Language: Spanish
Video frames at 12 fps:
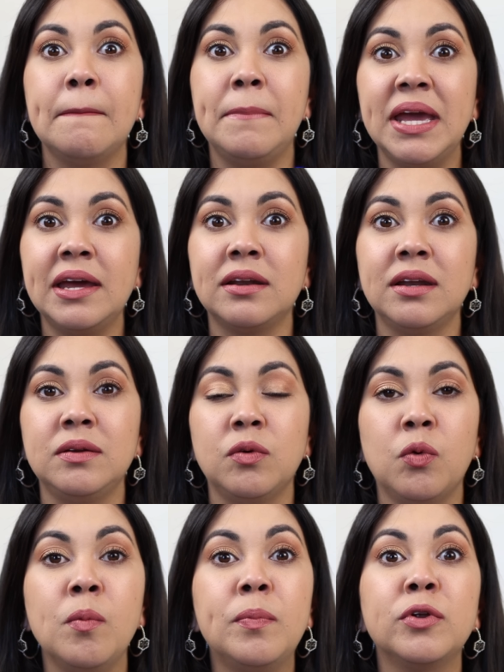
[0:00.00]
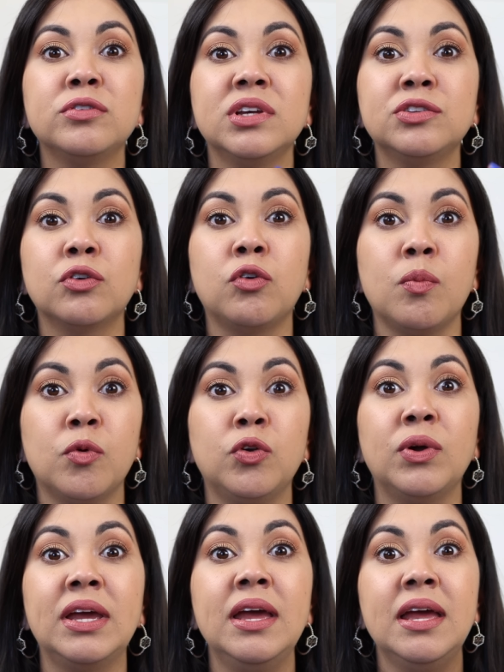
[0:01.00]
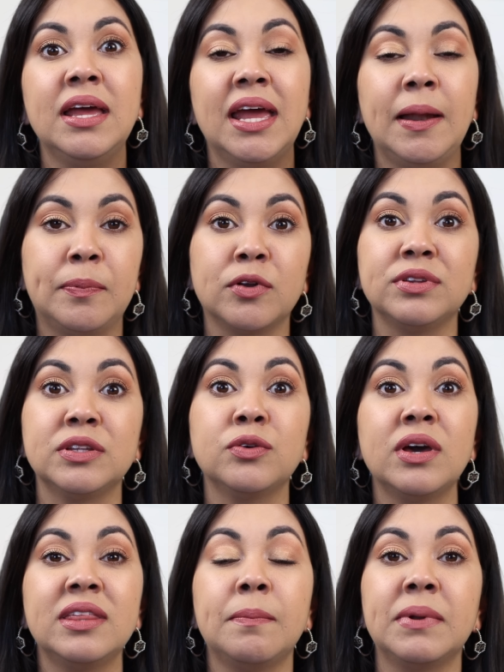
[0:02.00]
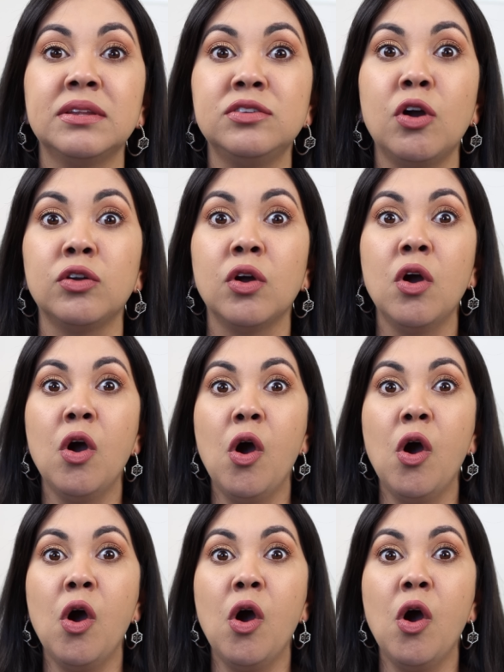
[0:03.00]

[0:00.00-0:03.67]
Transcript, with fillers: ver un proceso como lo es el proceso de depresión,